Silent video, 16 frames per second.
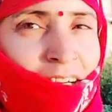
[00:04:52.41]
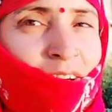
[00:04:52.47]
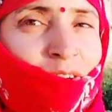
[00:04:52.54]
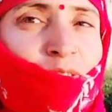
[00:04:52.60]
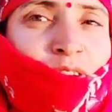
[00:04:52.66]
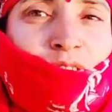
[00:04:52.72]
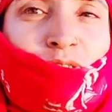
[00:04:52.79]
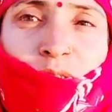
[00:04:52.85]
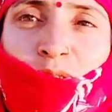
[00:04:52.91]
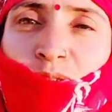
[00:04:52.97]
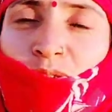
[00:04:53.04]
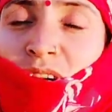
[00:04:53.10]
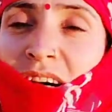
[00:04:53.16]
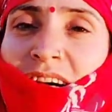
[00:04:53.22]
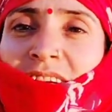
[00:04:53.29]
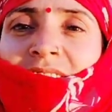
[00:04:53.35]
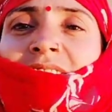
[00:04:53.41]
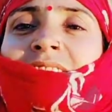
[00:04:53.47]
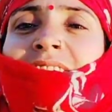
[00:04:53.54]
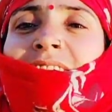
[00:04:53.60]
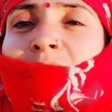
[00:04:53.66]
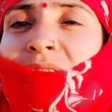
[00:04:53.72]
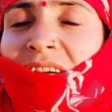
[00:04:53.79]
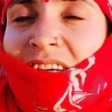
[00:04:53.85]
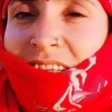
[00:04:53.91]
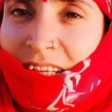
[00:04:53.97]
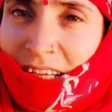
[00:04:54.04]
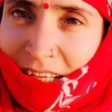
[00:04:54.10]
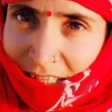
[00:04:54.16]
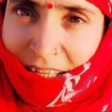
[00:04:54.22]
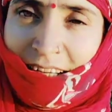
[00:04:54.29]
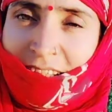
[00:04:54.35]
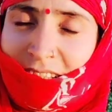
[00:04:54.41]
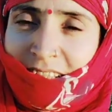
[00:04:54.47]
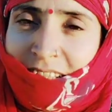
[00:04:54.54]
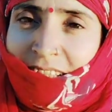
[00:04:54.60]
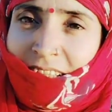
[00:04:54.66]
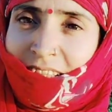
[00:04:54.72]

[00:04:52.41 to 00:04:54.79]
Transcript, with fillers: कोई थोड़ो सो आगे सरका भी की टांग खेचनी